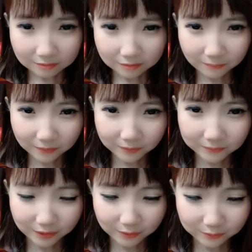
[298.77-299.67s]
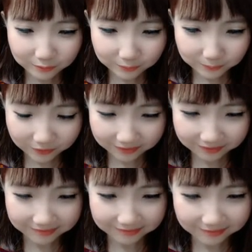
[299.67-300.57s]
siapa namanya aku lupa yang
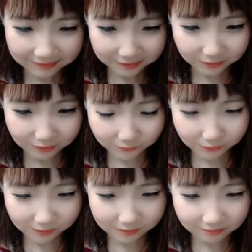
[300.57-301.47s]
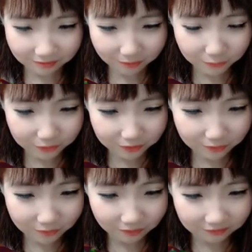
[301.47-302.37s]
kecil-kecil itu pakai rambutnya
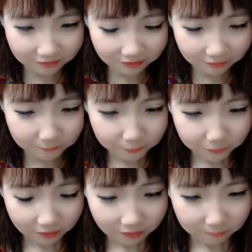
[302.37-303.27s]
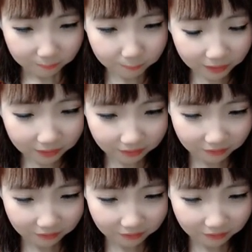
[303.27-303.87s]
warna pink kalau